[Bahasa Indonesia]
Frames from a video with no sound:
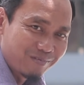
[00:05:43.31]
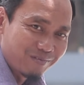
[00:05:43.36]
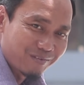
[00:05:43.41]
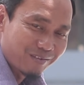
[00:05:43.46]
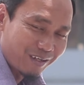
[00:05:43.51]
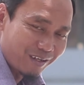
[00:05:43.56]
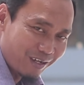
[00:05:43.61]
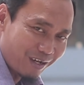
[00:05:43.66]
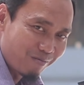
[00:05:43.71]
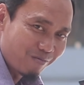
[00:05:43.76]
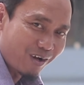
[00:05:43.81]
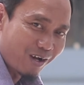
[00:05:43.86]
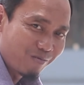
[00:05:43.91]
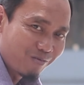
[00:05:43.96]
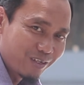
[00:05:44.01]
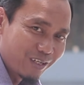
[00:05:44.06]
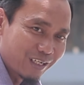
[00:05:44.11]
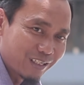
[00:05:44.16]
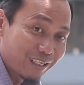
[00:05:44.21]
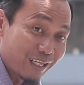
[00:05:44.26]
Dari
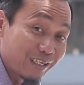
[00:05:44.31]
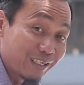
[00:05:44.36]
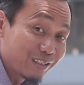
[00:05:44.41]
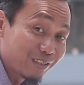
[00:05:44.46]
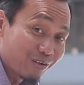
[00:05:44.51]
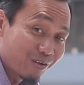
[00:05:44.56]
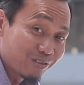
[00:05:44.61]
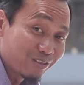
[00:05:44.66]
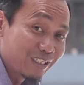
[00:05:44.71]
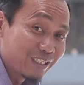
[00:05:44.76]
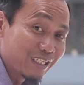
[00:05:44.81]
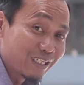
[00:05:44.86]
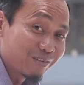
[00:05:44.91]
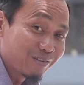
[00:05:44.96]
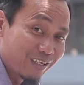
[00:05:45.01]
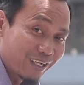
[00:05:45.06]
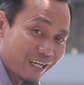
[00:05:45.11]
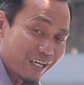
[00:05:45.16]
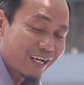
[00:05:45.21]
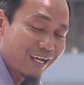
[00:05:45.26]
kamu-kamu yang tadi solusinya
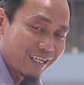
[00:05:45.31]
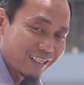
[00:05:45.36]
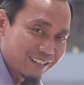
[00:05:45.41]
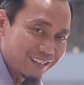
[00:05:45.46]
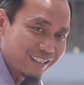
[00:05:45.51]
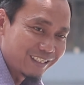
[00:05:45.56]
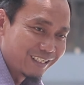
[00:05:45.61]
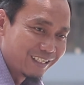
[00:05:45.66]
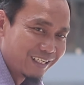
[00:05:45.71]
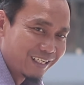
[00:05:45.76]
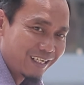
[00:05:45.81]
sudah saya kasih.